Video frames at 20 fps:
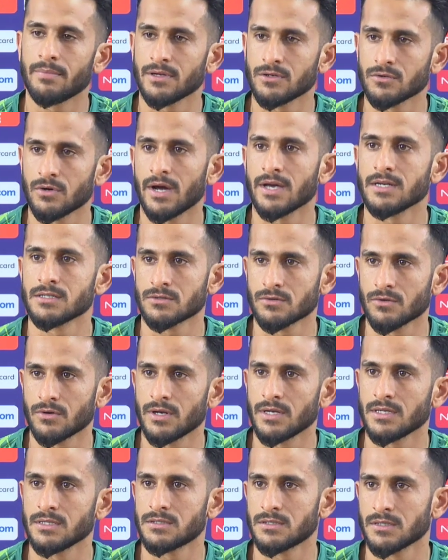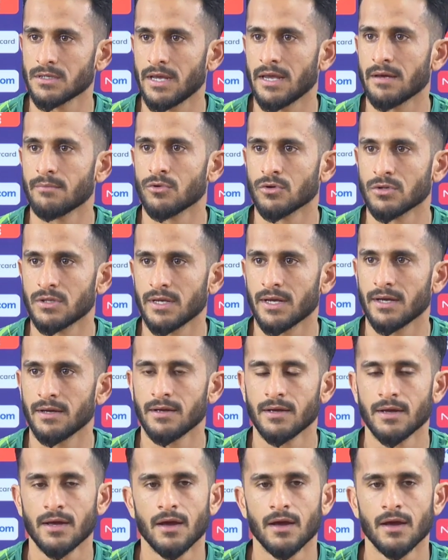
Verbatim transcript: पे जो हाई स्कोरिंग गेम होते हैं